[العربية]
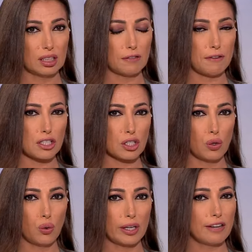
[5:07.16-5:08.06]

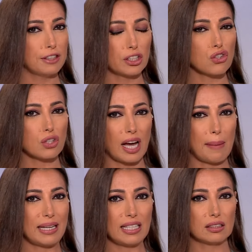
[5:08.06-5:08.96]
تفاصيله كيف تجري
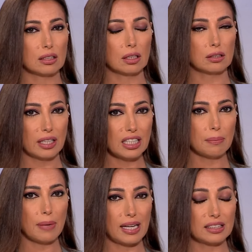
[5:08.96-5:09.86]
عملية
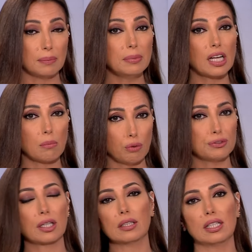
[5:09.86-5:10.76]
التطعيم التي من
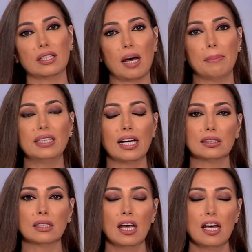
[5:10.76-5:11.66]
المفترض أنها
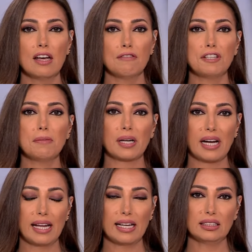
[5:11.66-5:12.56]
بدأت في
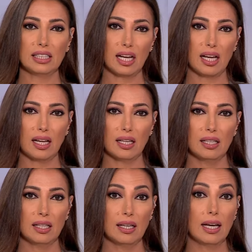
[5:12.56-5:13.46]
مرحلتها
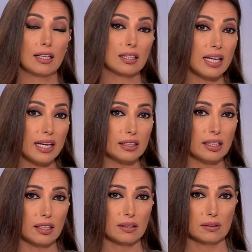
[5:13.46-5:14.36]
الثانية